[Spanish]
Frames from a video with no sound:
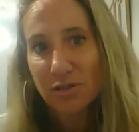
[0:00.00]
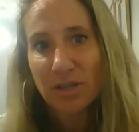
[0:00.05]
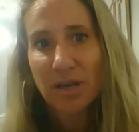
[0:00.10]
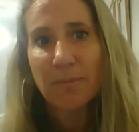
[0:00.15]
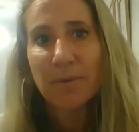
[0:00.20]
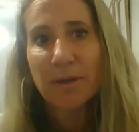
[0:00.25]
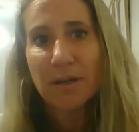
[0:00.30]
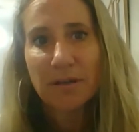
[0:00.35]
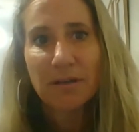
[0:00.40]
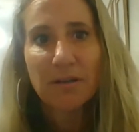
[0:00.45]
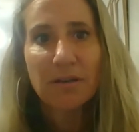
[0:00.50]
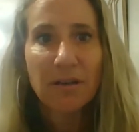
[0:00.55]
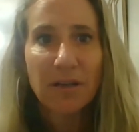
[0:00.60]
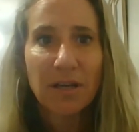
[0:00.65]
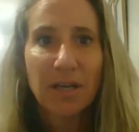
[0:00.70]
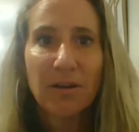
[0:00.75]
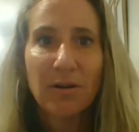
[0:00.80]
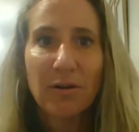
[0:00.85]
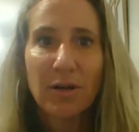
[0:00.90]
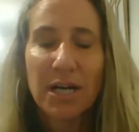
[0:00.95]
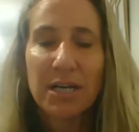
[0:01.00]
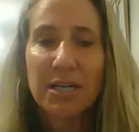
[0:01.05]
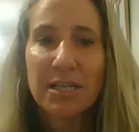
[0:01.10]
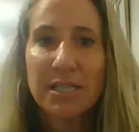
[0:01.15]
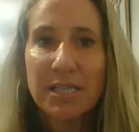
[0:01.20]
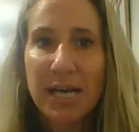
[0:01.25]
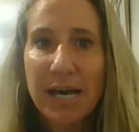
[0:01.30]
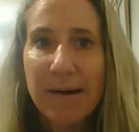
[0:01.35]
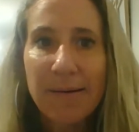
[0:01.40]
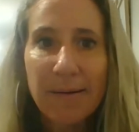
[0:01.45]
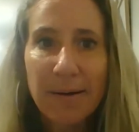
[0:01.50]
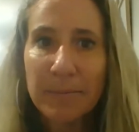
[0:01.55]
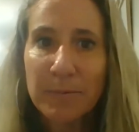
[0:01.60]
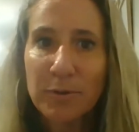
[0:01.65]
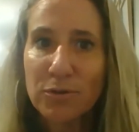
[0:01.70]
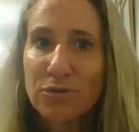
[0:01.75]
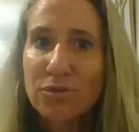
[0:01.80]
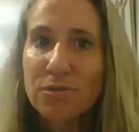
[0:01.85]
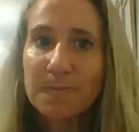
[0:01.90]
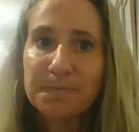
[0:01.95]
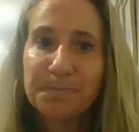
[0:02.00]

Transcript: también eh, organizábamos.